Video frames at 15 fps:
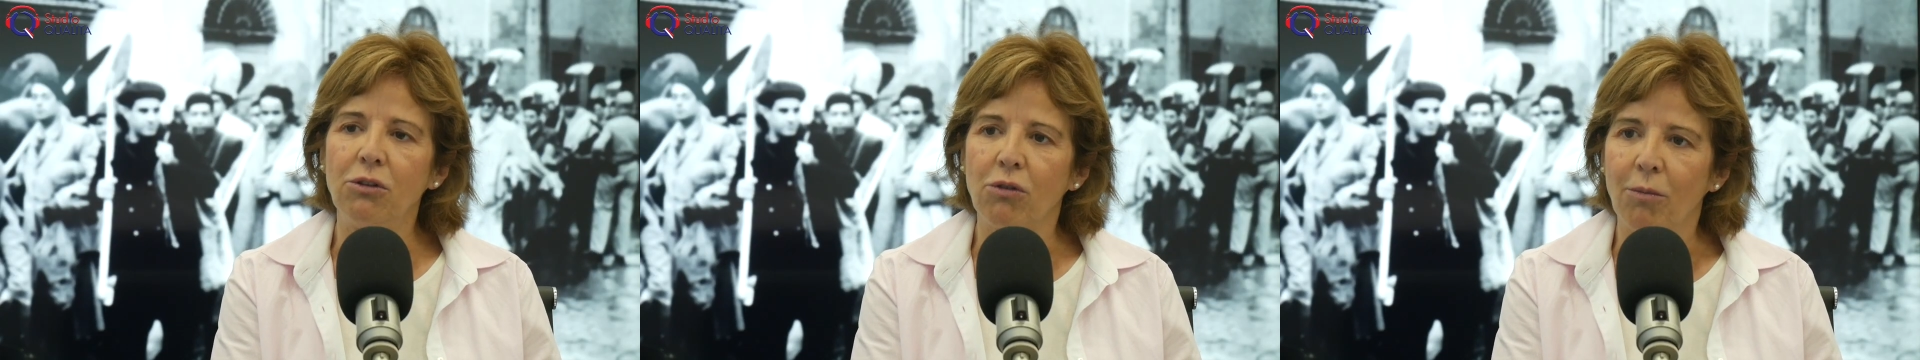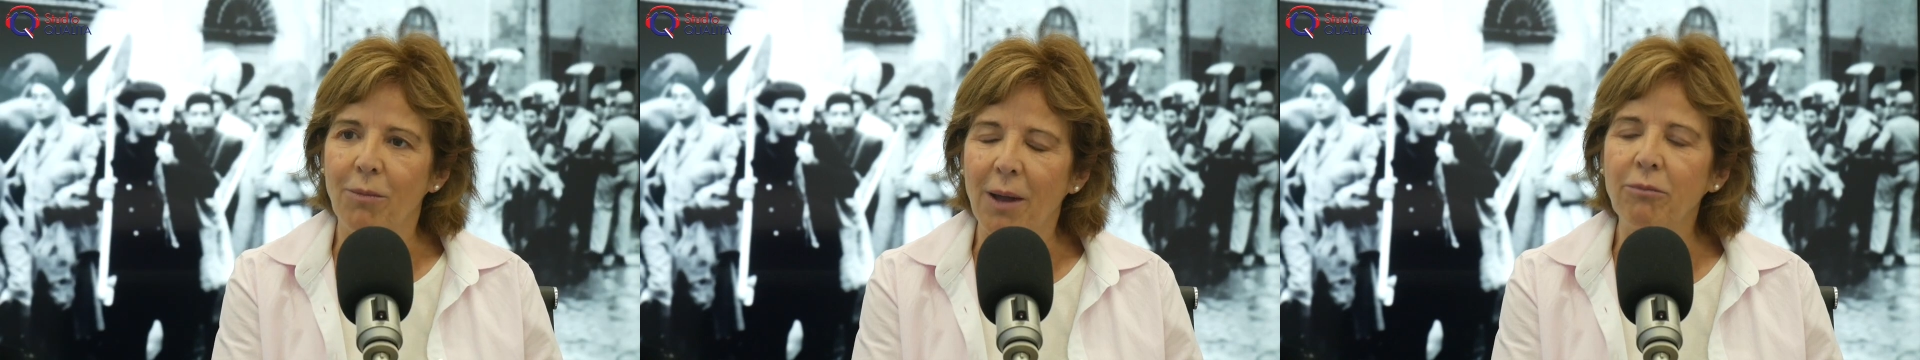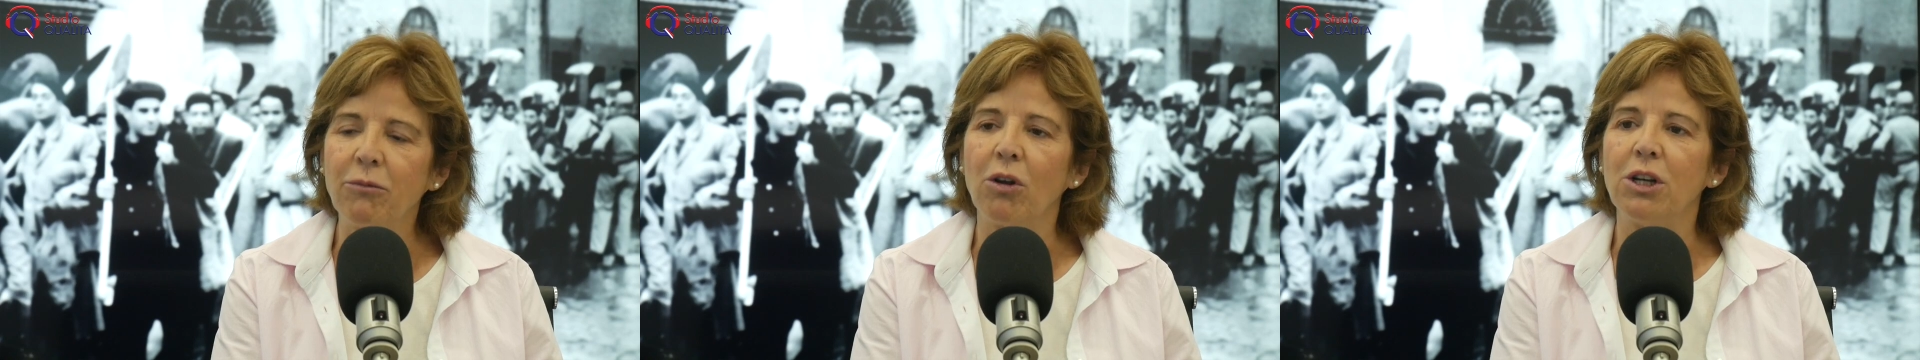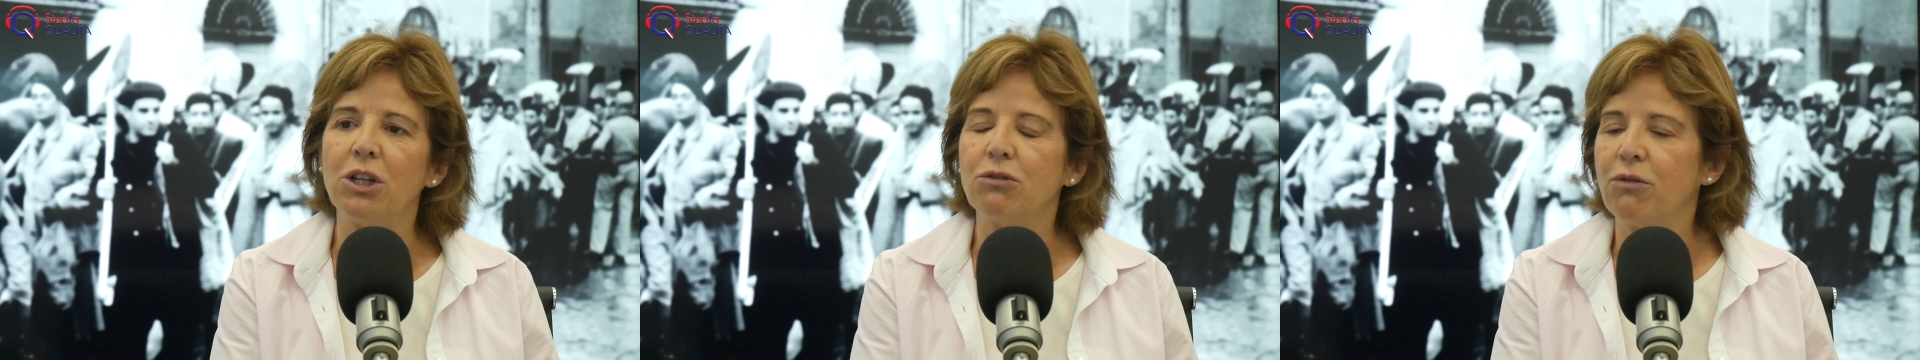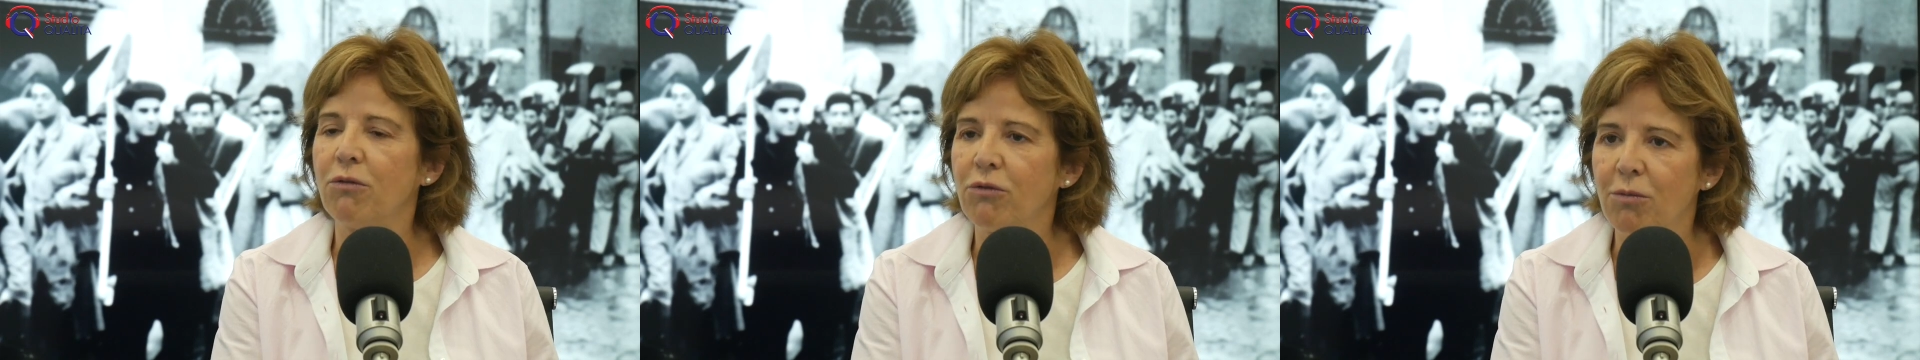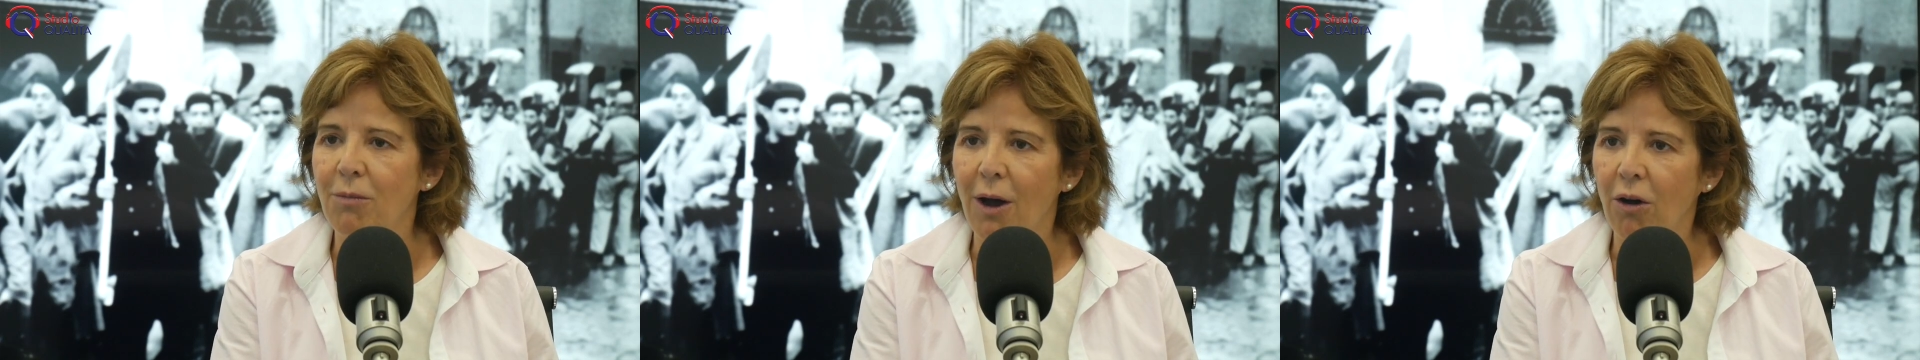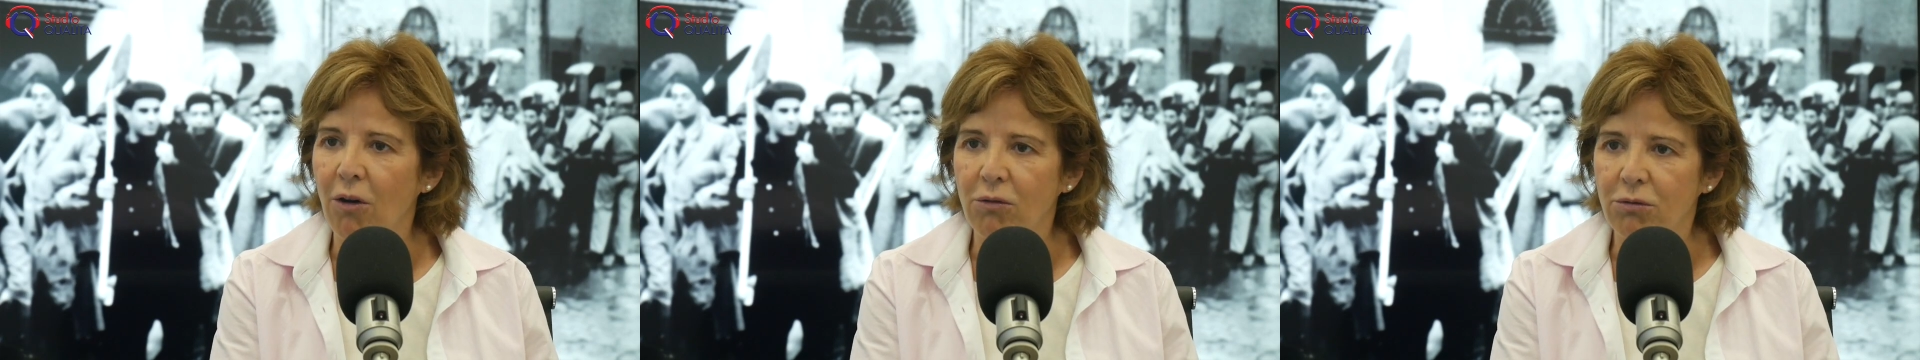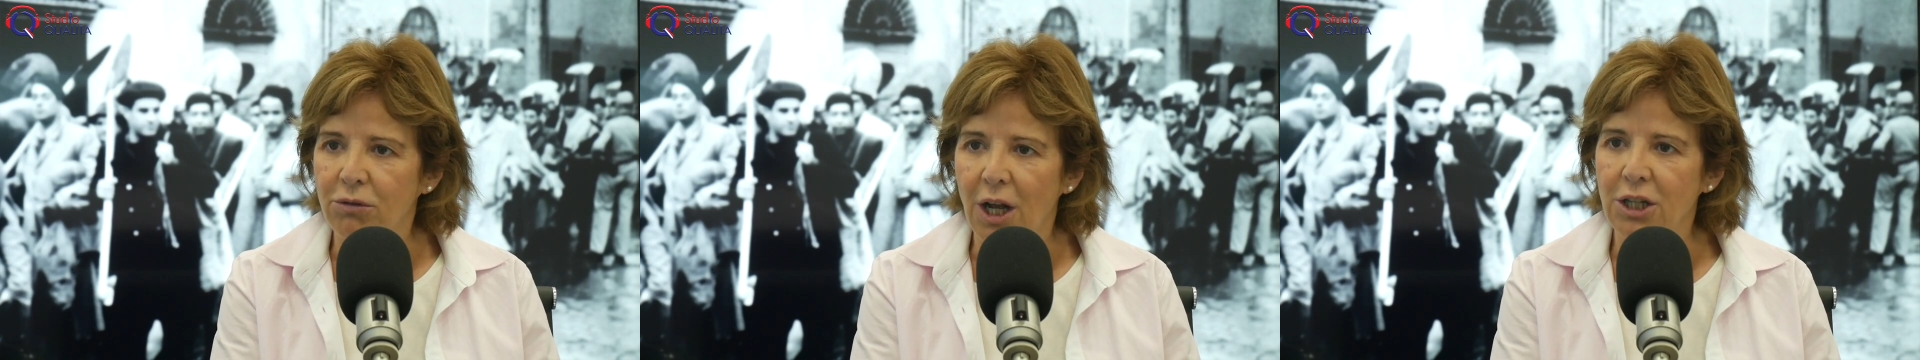de même que les Juifs du
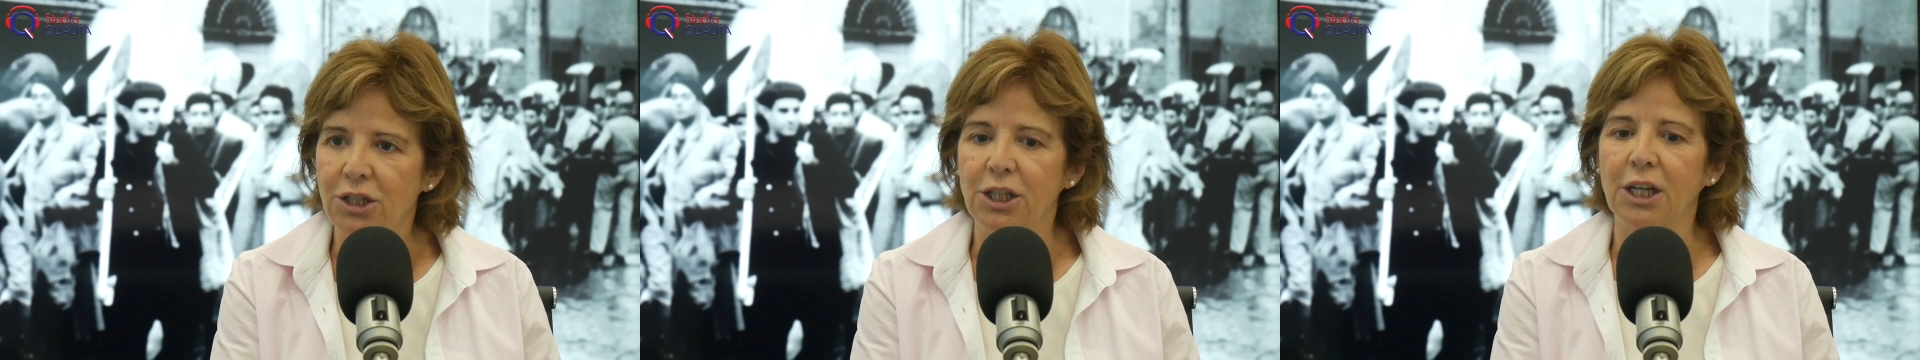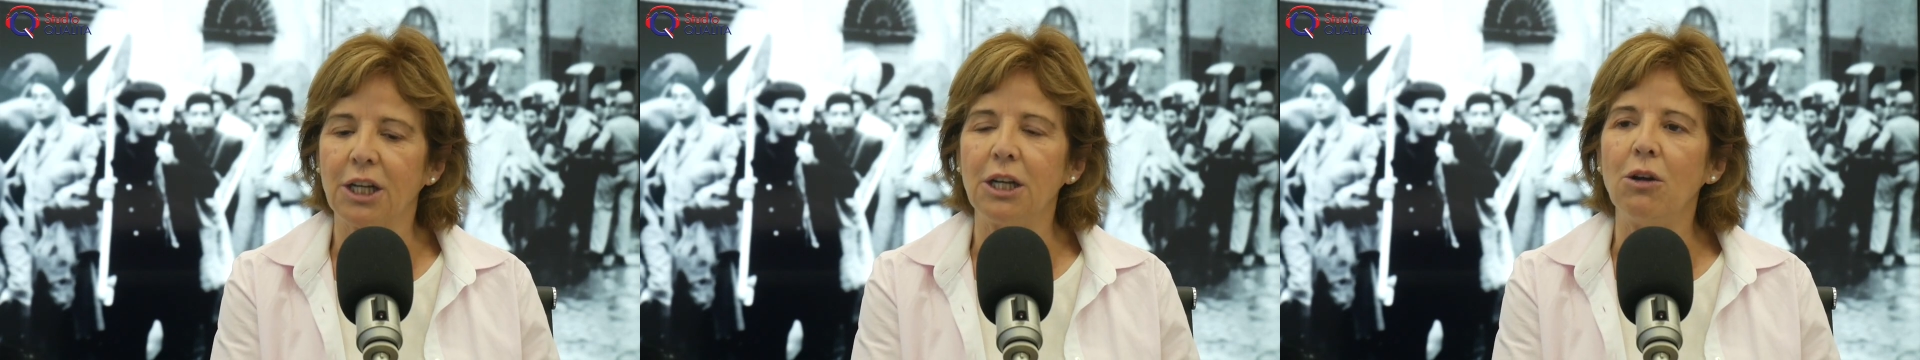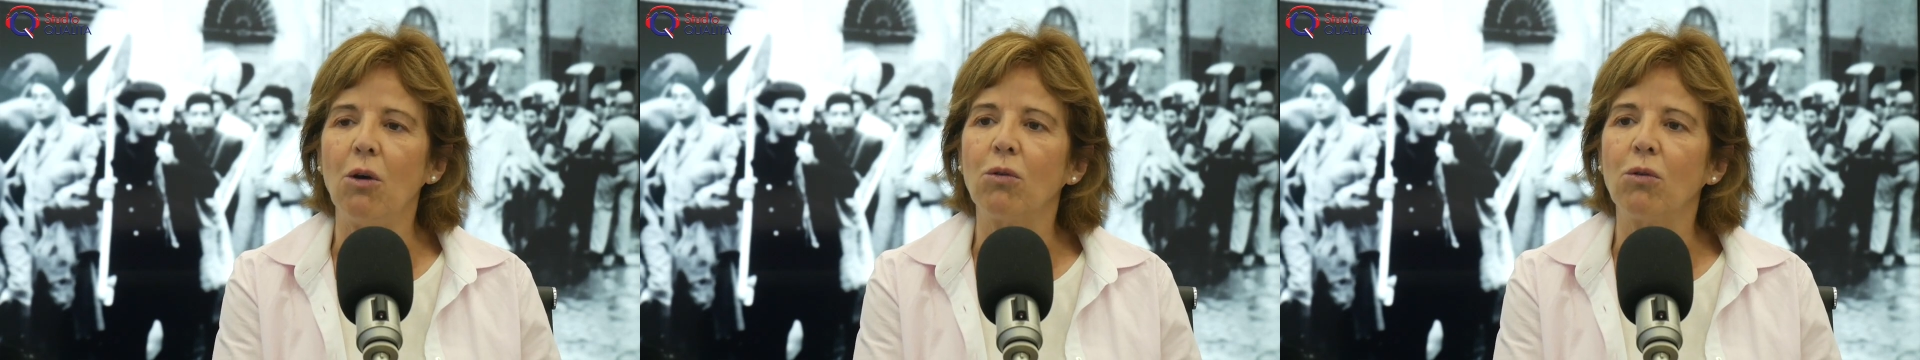Maroc ou d'Algérie,